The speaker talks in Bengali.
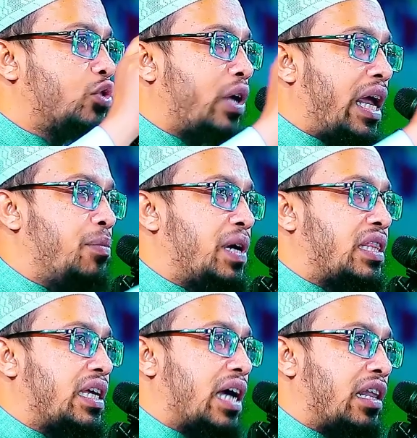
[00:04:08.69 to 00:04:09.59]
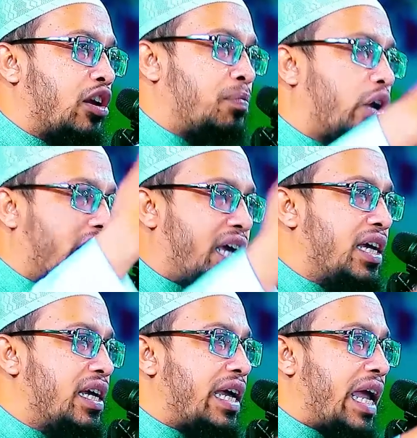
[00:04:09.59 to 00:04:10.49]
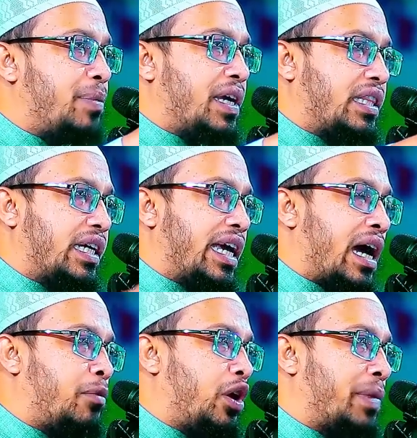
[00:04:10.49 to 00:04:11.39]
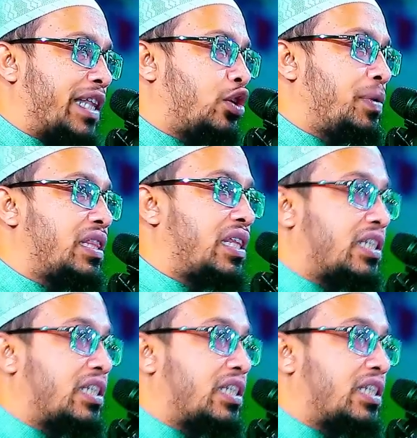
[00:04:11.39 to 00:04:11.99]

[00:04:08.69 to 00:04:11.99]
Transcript: তো এই ব্যক্তিকে আল্লাহর করে এই ব্যক্তিকে আমলের মাধ্যমে